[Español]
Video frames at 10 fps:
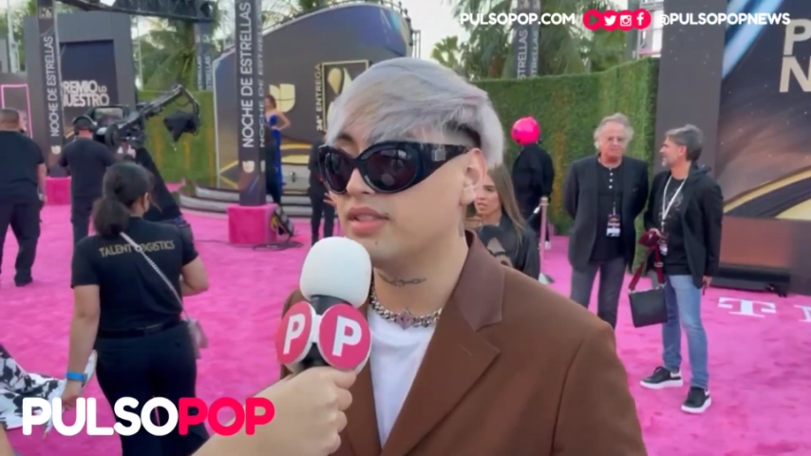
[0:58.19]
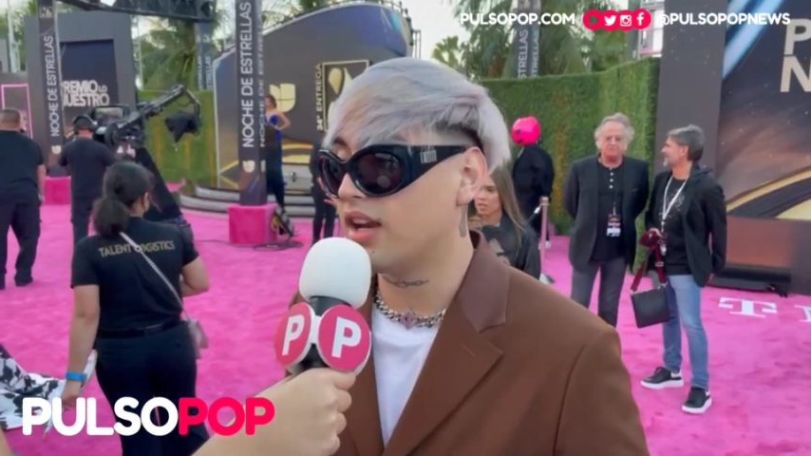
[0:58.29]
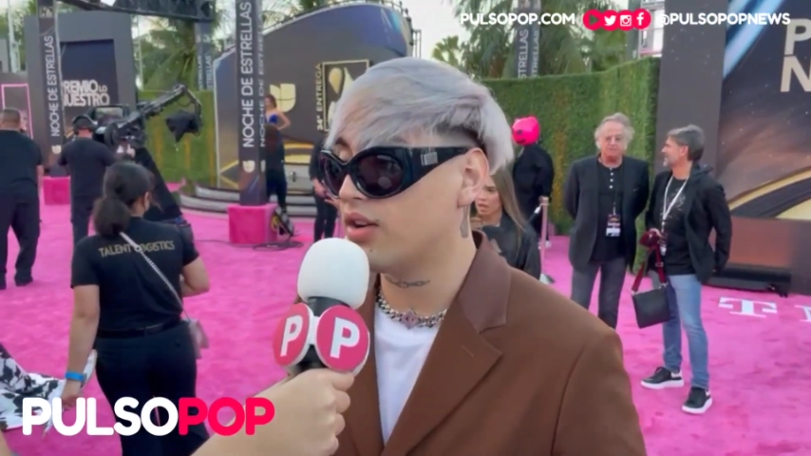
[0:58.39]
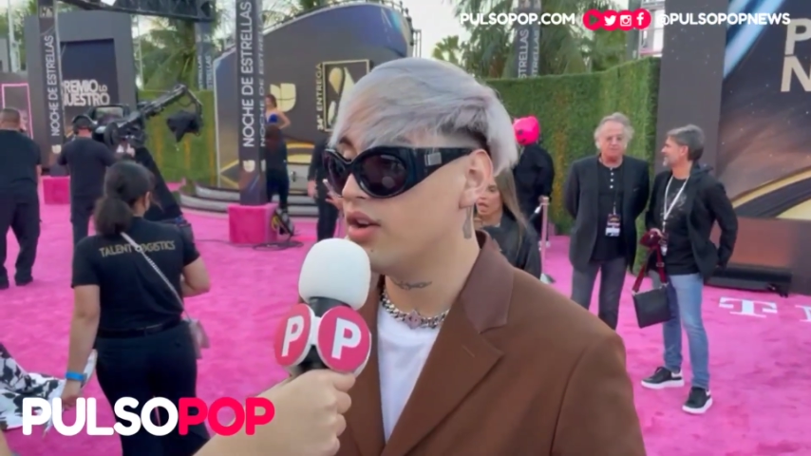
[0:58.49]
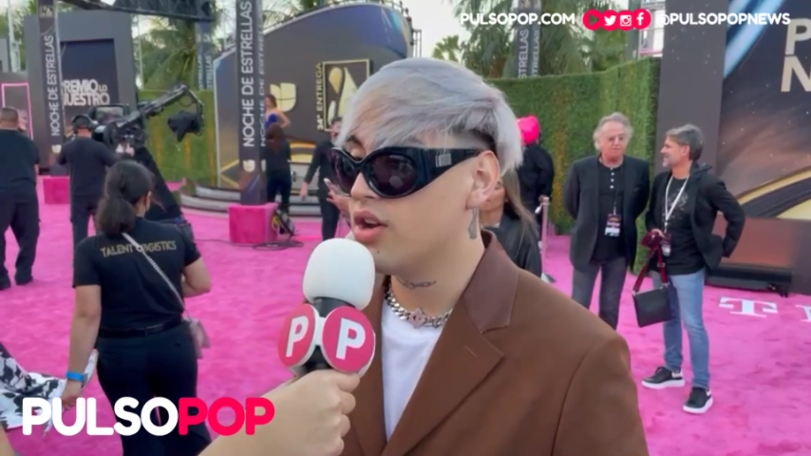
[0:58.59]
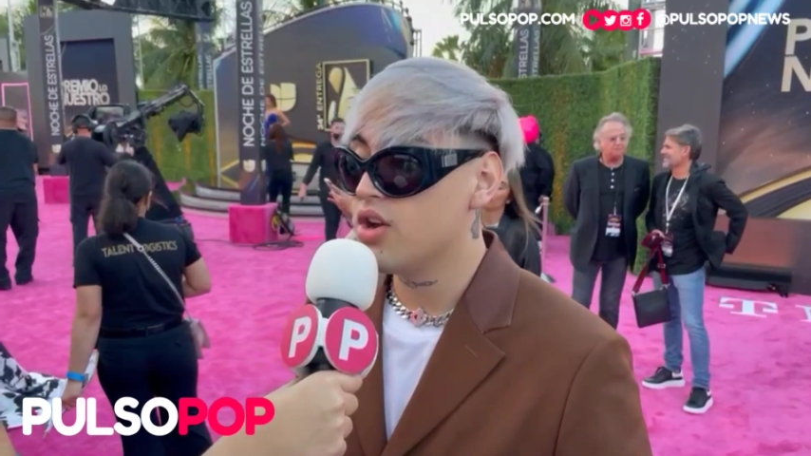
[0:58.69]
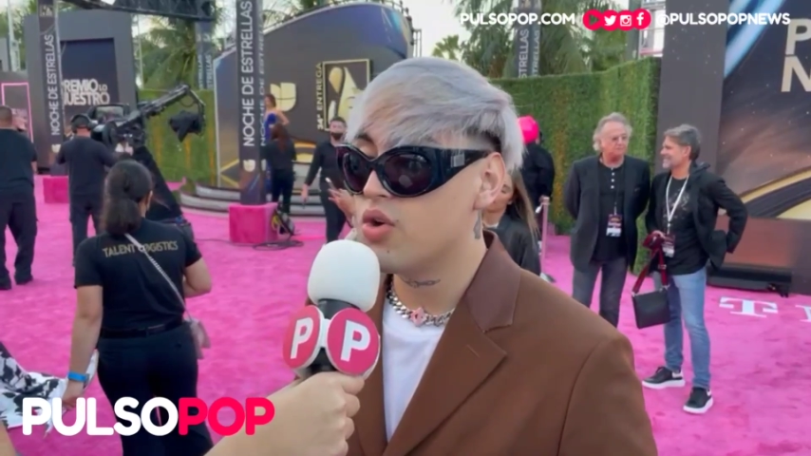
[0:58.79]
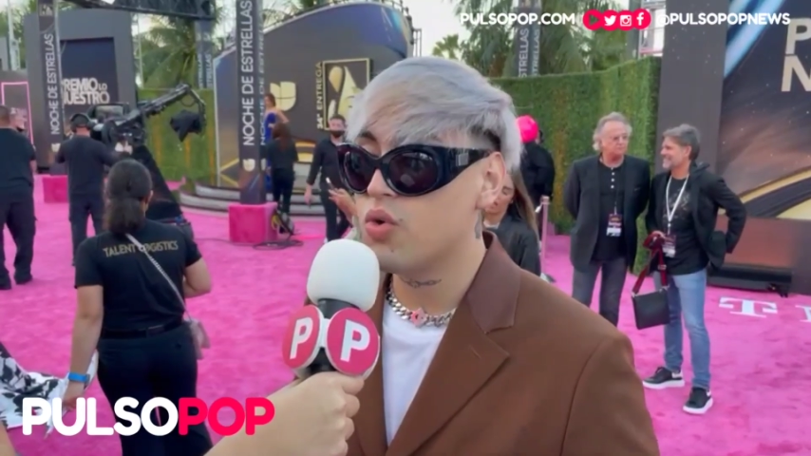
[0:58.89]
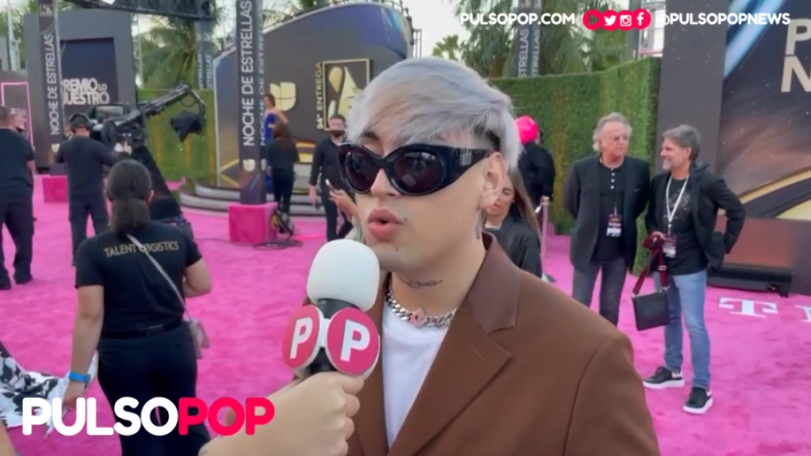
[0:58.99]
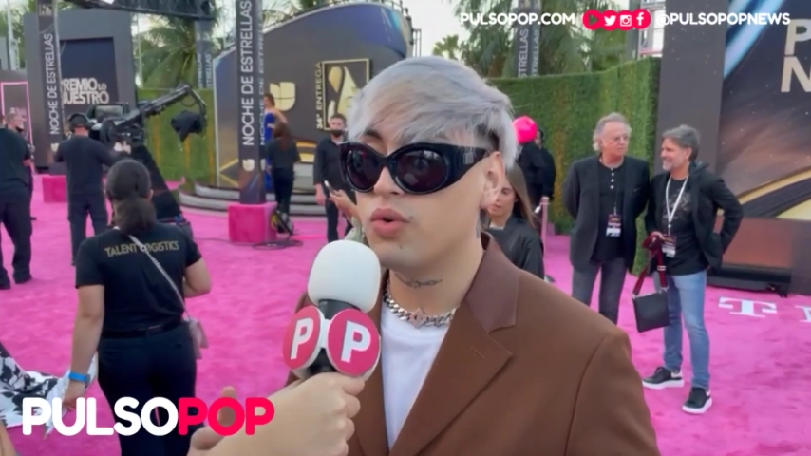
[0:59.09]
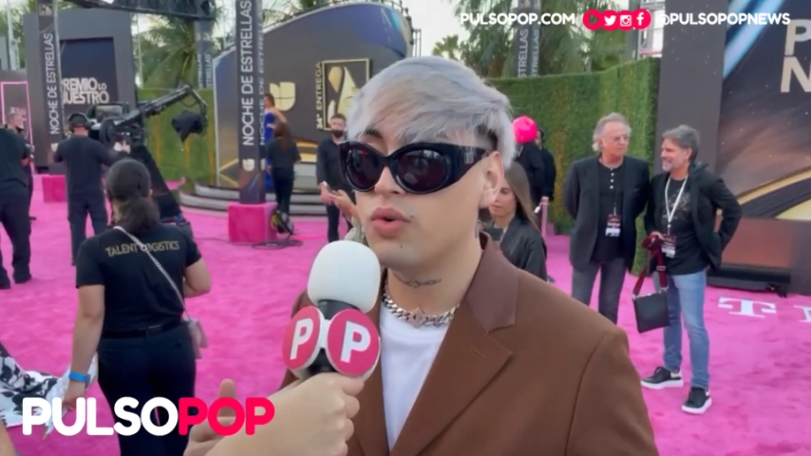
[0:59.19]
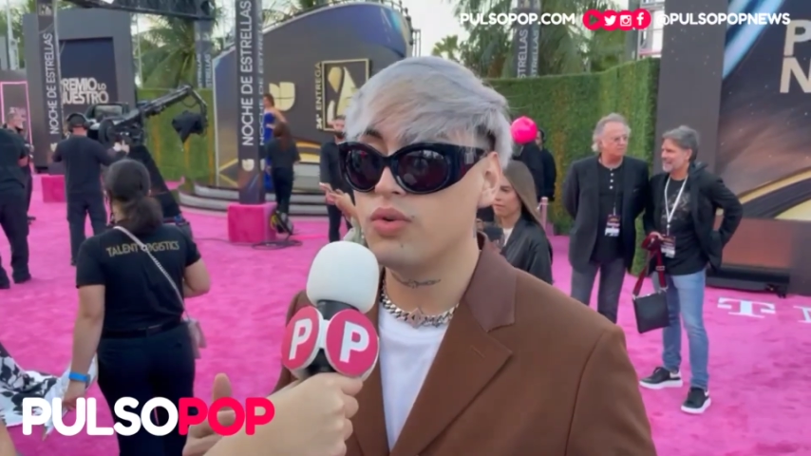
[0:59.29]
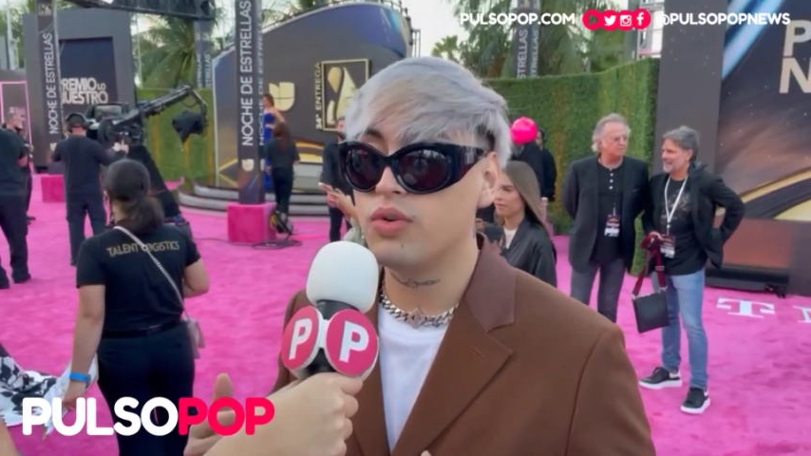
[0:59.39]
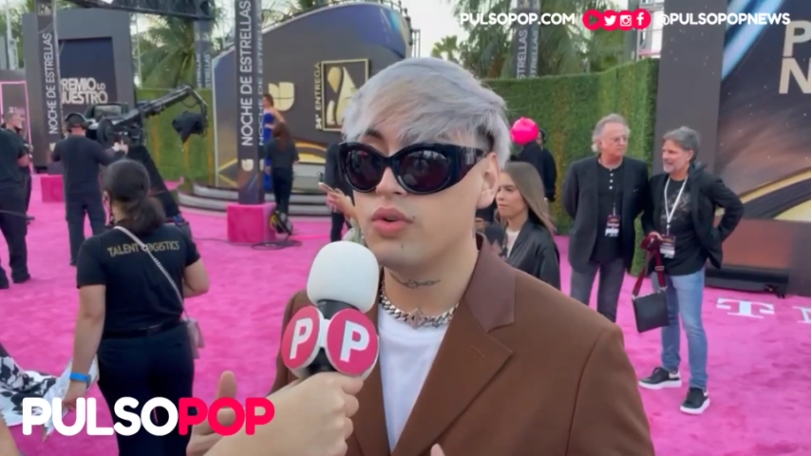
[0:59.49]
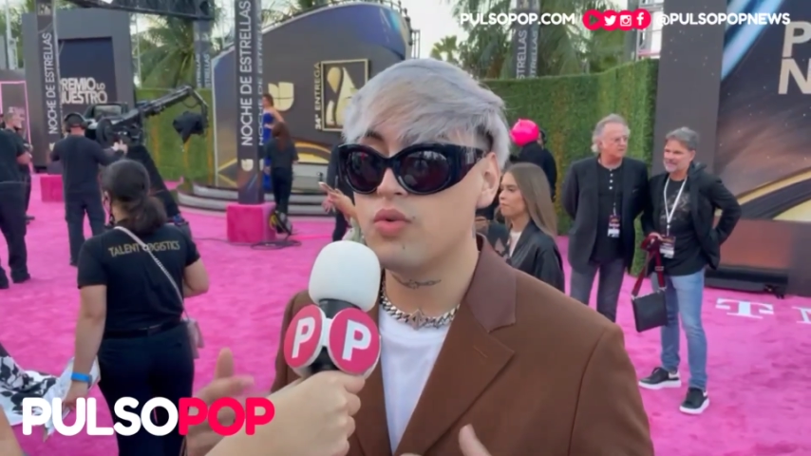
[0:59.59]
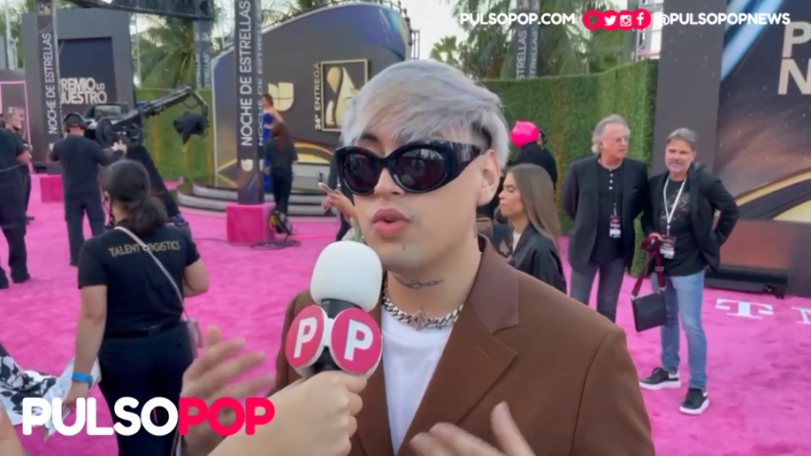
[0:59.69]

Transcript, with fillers: ser un,